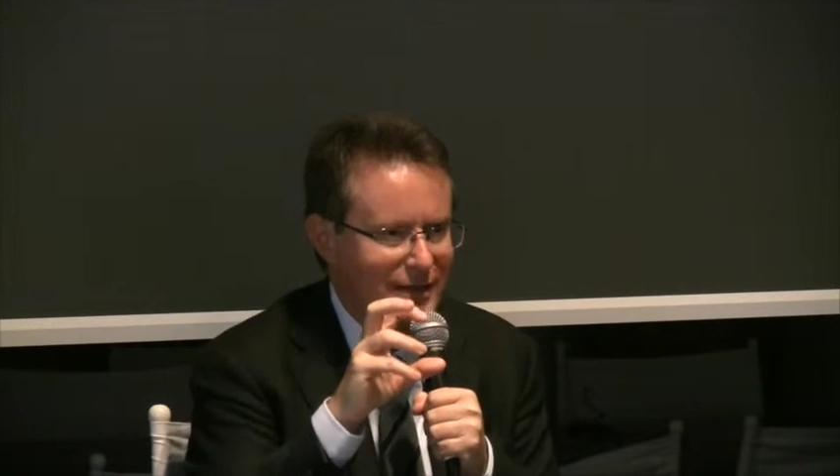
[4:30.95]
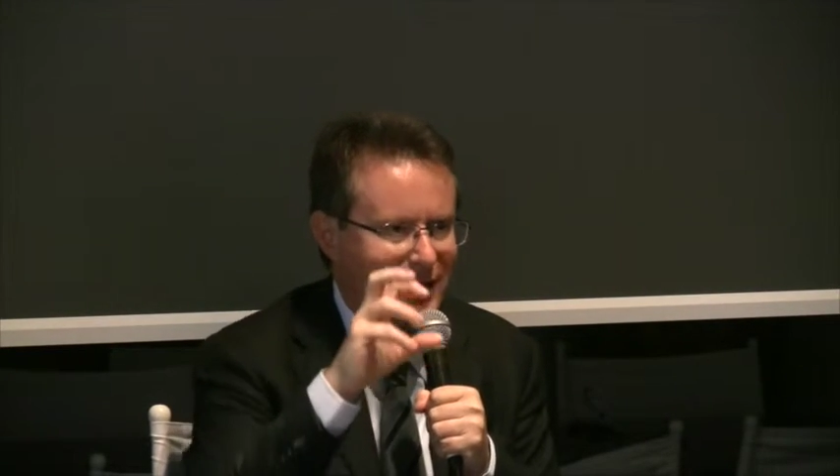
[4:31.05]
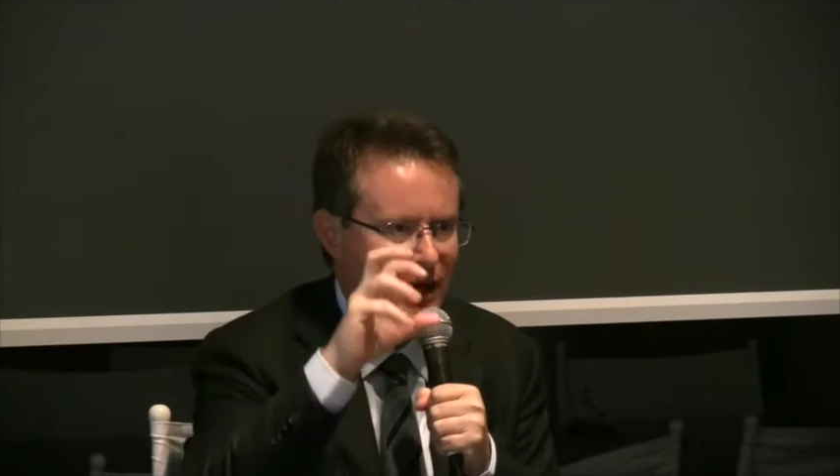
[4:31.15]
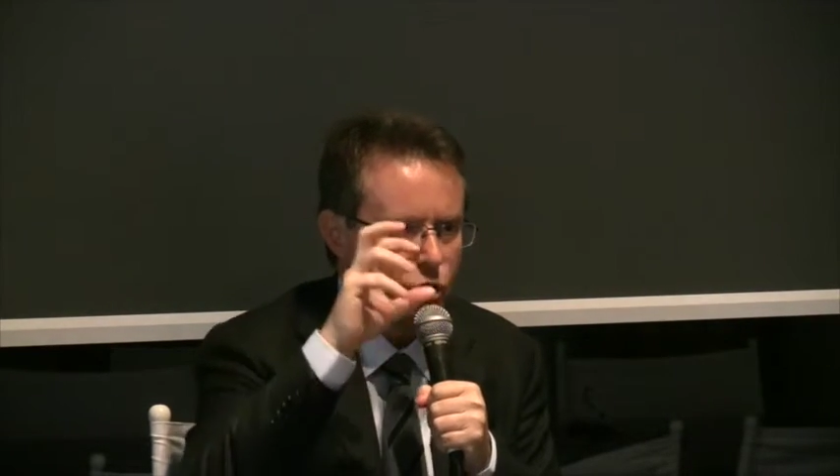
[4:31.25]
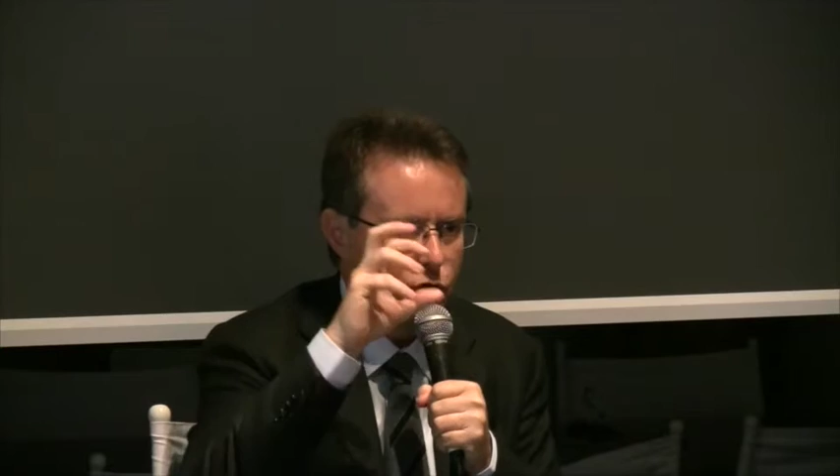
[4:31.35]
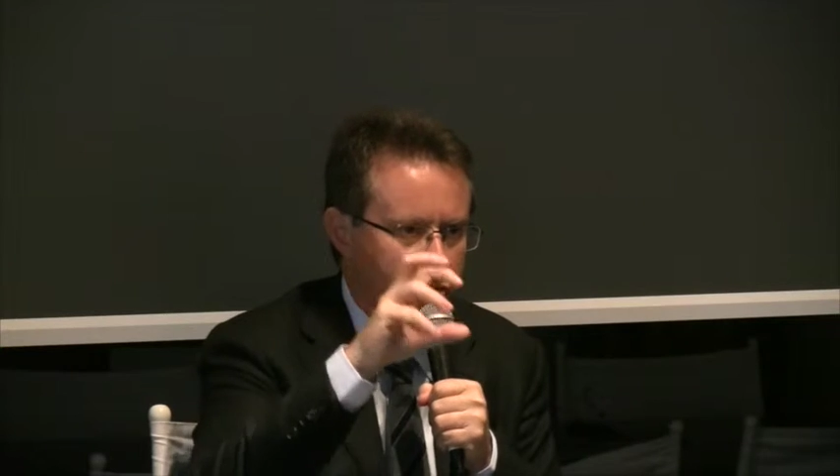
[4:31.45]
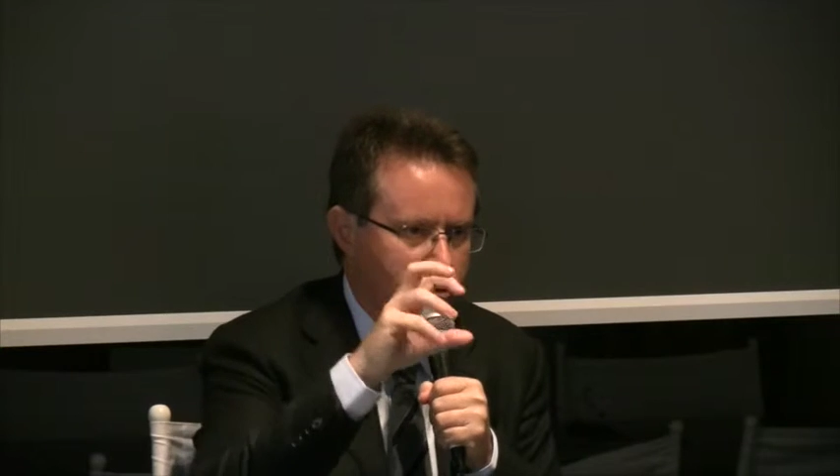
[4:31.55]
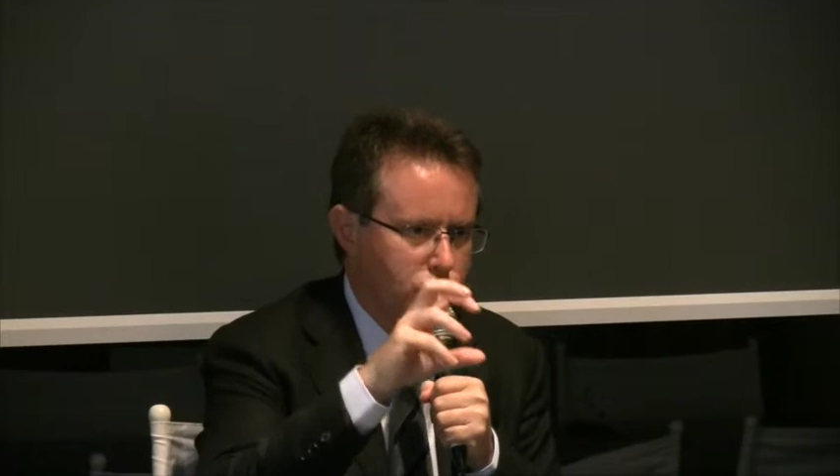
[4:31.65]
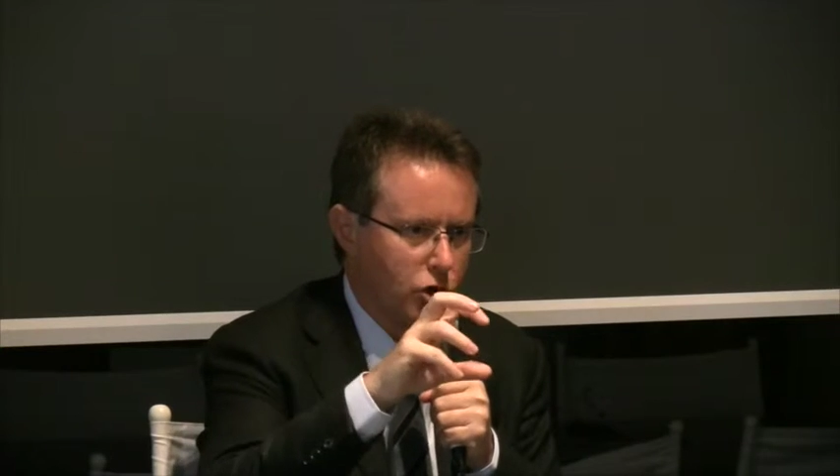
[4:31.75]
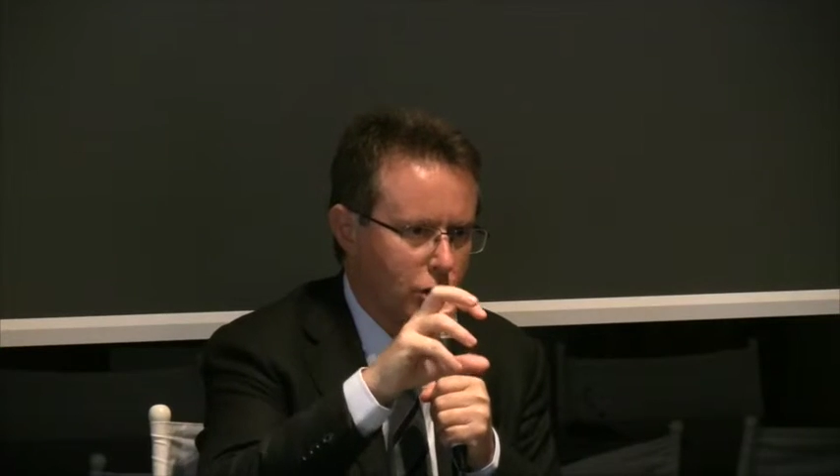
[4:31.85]
della
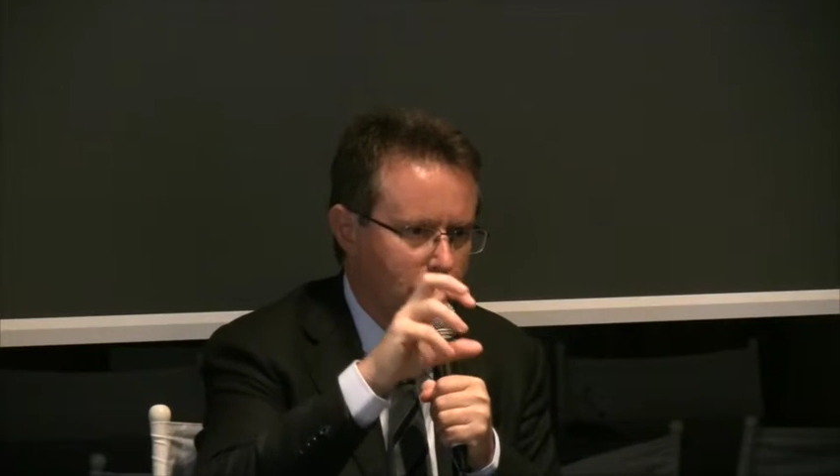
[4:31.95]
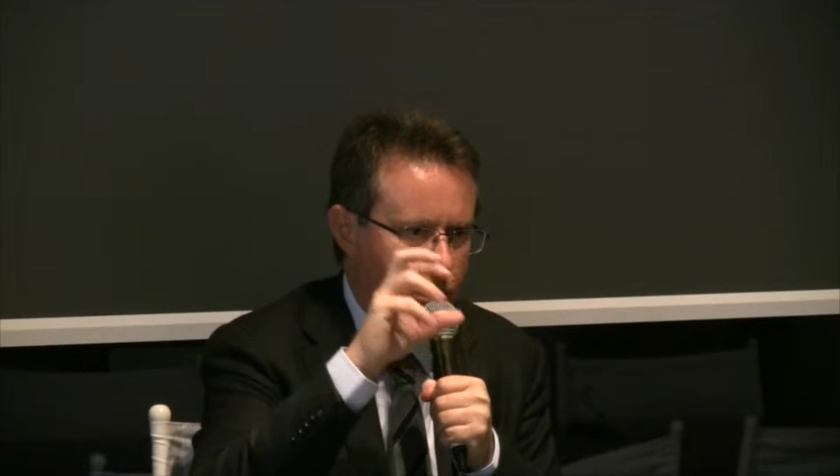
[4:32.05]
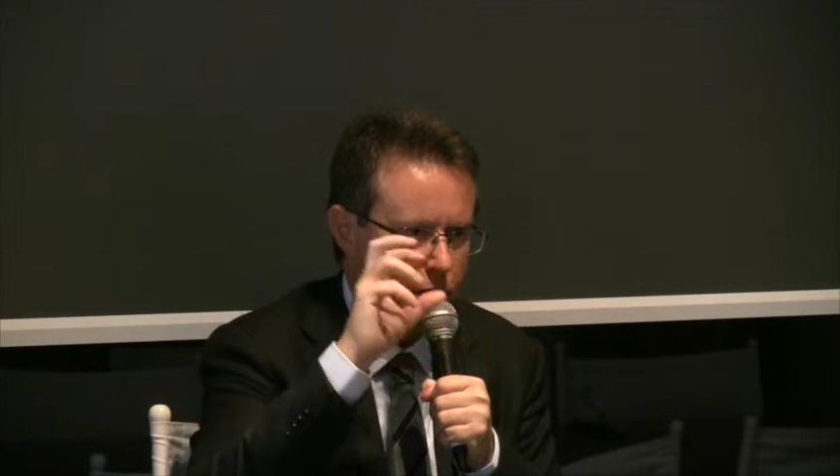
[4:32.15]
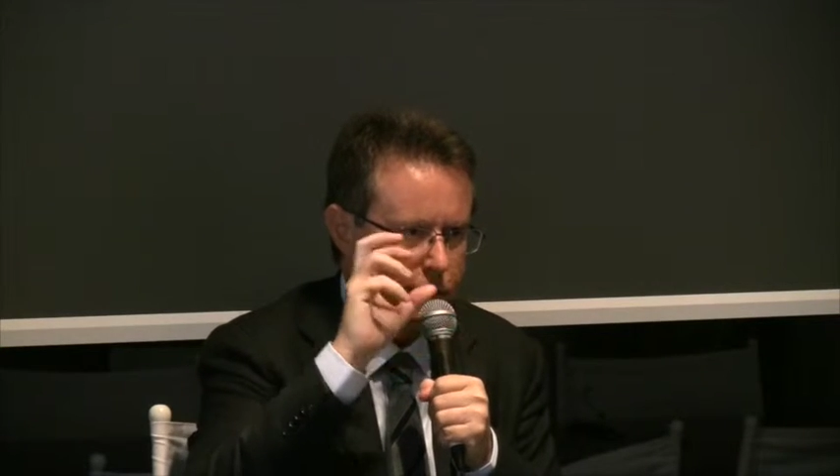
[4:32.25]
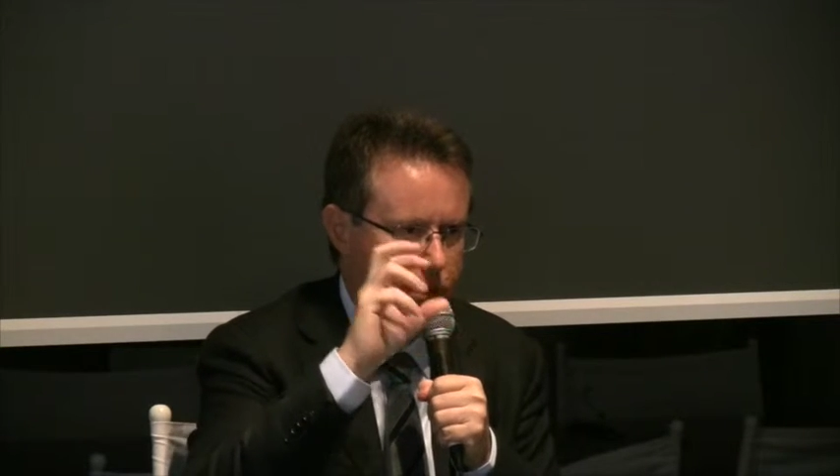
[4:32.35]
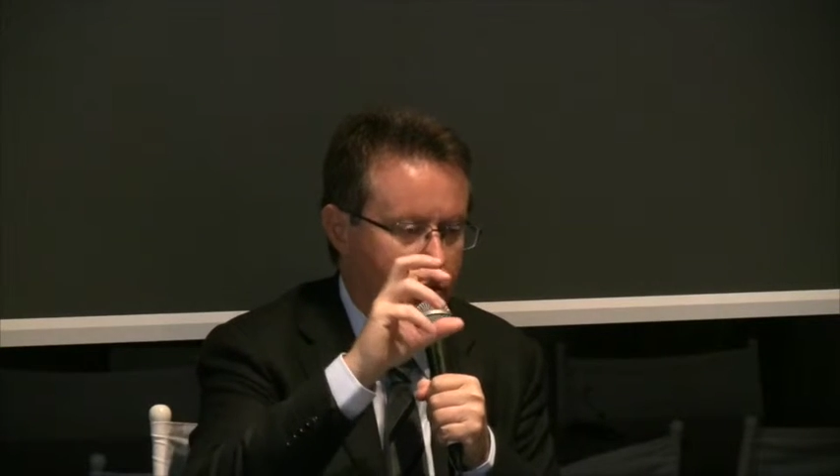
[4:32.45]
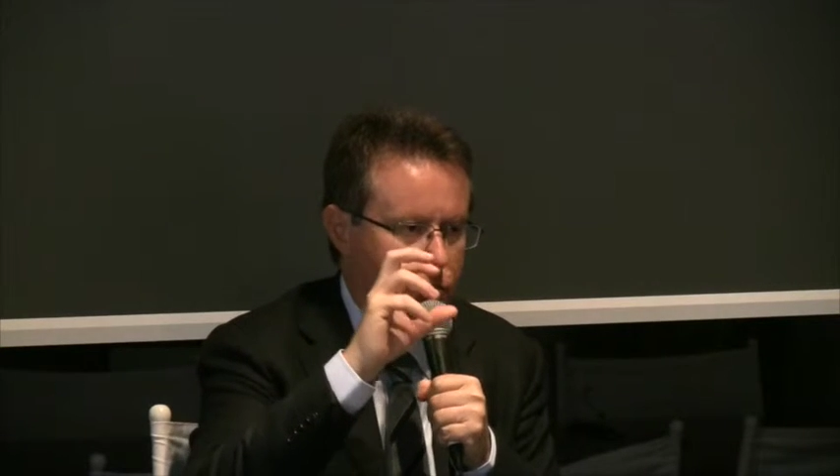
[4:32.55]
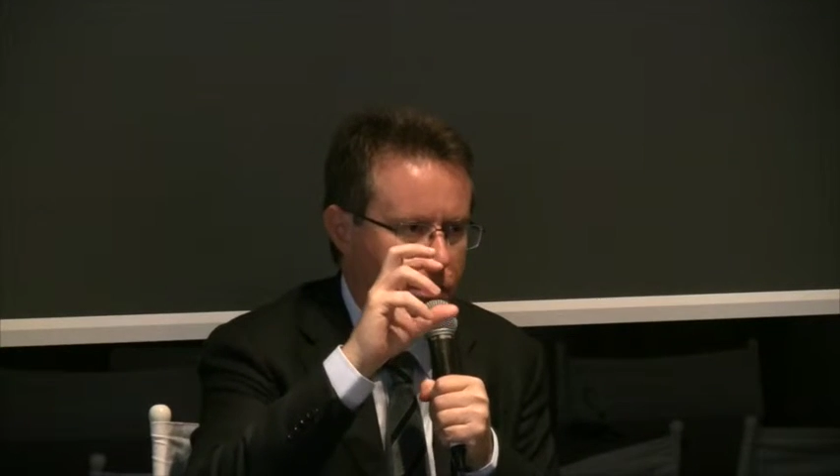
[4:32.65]
console,